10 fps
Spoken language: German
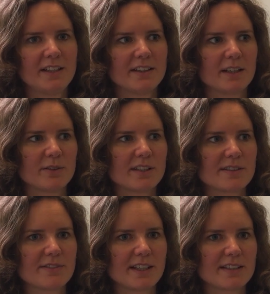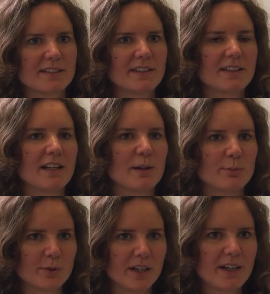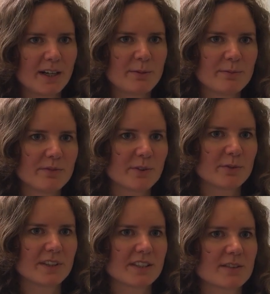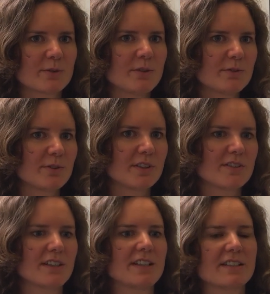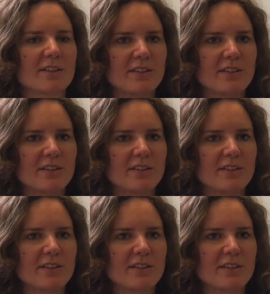dadurch, dass wir jetzt nicht ein Labor haben, wo wir das durchführen, sondern das